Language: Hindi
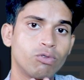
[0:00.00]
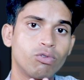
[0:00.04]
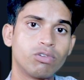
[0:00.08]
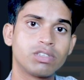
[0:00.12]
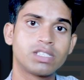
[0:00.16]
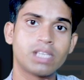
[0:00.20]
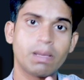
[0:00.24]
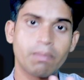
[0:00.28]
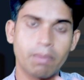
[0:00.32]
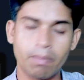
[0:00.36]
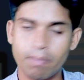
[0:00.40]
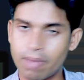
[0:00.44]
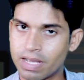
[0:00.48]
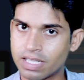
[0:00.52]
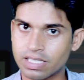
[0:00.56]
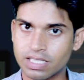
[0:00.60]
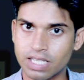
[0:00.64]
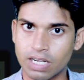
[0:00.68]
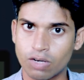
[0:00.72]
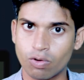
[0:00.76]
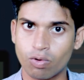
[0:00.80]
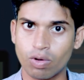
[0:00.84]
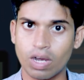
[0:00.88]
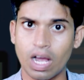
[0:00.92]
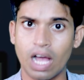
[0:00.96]
वो सब
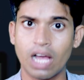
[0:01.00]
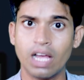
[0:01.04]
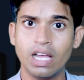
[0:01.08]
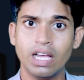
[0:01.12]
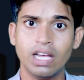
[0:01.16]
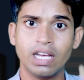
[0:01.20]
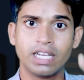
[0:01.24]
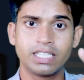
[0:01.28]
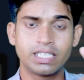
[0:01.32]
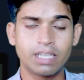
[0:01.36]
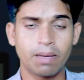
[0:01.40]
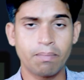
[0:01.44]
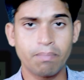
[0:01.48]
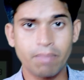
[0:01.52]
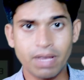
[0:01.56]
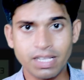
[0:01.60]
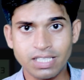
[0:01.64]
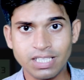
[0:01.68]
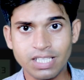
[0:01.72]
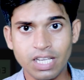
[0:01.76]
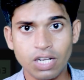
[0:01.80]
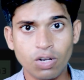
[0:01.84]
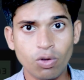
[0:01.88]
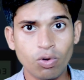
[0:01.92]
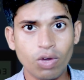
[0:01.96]
मेंशन होगा जब
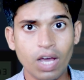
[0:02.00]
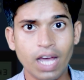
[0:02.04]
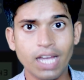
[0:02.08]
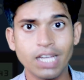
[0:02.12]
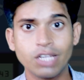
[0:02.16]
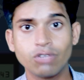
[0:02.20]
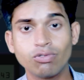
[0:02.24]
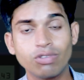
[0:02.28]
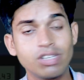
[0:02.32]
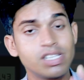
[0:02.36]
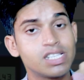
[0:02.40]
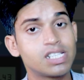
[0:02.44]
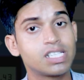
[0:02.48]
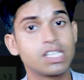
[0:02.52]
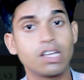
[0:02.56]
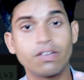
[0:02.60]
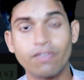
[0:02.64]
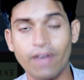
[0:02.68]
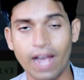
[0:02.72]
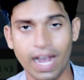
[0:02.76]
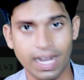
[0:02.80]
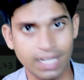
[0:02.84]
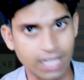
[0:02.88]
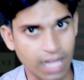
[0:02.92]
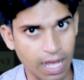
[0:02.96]
मेंशन होगा तो इससे
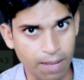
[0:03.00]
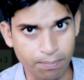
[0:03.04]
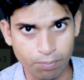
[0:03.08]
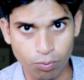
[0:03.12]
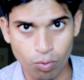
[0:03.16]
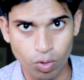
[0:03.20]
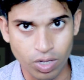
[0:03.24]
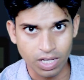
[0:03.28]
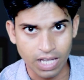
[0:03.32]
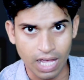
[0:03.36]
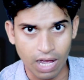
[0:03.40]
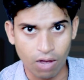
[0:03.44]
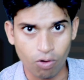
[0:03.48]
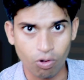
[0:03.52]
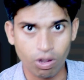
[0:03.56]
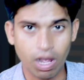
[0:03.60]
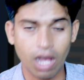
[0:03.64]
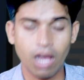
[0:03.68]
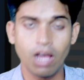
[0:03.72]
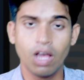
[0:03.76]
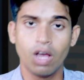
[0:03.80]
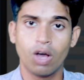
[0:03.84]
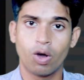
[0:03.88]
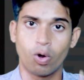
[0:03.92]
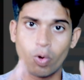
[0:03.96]
फ़ायदा आपको क्या
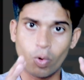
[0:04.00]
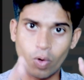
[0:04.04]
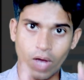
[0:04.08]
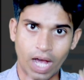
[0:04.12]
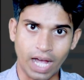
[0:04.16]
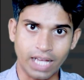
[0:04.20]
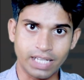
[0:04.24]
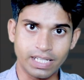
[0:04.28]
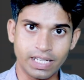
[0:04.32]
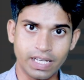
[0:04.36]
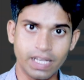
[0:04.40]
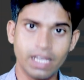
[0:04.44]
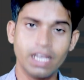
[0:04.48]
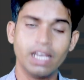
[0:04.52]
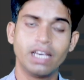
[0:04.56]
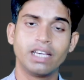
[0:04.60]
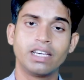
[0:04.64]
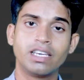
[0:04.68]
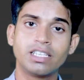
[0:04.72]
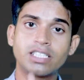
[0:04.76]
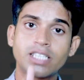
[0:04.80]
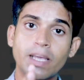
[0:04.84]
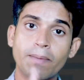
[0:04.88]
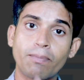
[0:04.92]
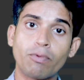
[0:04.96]
होगा होगा ये
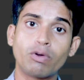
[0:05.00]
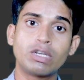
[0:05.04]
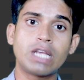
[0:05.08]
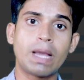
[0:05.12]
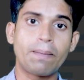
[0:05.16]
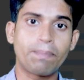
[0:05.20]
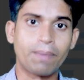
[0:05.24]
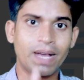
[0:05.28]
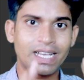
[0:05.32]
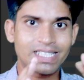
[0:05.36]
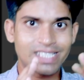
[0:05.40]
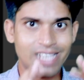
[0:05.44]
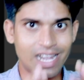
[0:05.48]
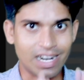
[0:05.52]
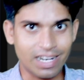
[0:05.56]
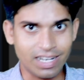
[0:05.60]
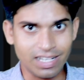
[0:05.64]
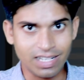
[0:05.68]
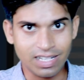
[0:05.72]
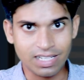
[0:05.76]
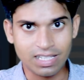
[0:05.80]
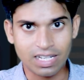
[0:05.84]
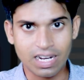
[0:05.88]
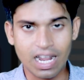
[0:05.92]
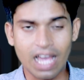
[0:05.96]
कि सपोज आपका
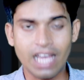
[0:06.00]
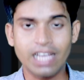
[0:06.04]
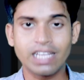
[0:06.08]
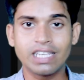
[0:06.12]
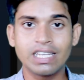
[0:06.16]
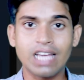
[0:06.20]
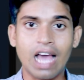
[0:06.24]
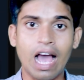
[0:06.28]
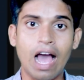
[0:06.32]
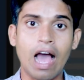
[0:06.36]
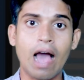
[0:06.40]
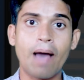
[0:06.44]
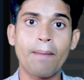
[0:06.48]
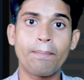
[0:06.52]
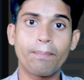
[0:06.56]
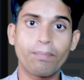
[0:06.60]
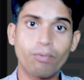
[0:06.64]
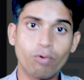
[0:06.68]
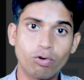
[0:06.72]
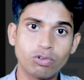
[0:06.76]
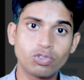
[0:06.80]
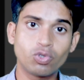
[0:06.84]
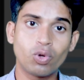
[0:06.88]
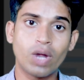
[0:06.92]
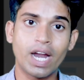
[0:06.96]
सैलरी इतना है कि
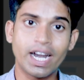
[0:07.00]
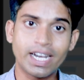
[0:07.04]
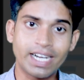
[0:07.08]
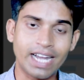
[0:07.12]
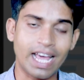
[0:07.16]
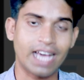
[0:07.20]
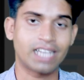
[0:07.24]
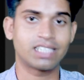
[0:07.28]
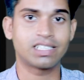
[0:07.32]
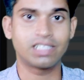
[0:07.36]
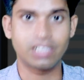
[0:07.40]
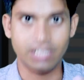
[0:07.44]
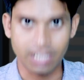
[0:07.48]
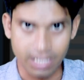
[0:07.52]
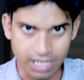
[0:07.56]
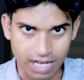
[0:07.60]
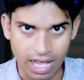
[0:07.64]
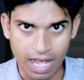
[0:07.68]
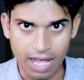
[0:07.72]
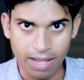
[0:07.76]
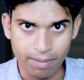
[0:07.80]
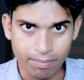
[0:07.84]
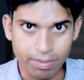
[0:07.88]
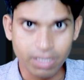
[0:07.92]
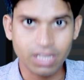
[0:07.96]
आपको जो है टैक्स
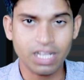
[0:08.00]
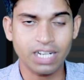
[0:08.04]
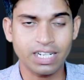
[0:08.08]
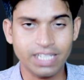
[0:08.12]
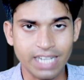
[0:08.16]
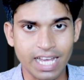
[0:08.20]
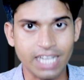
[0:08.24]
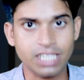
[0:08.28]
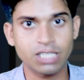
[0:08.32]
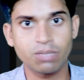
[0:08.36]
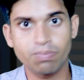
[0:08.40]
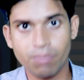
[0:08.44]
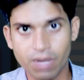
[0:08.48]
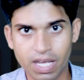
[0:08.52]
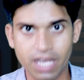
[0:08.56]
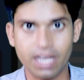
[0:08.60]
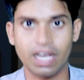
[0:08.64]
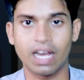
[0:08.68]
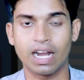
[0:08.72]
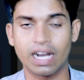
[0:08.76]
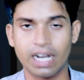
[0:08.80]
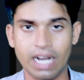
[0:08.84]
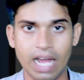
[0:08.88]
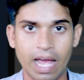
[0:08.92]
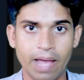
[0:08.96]
देना है मतलब टैक्स पे
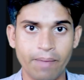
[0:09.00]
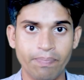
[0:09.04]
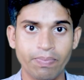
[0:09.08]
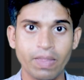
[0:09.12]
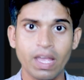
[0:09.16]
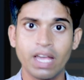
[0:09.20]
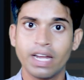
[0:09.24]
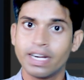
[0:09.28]
करना है